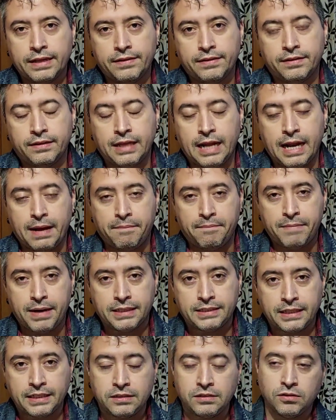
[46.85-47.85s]
de las
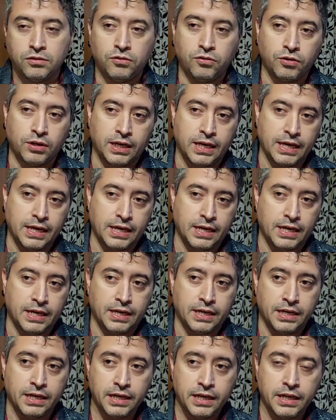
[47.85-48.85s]
masas o que
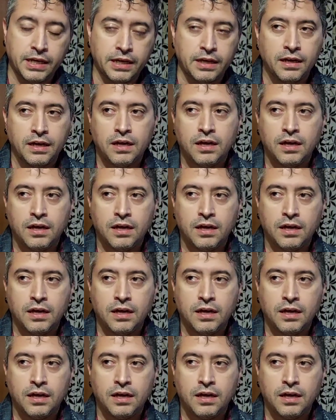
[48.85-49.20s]
genere,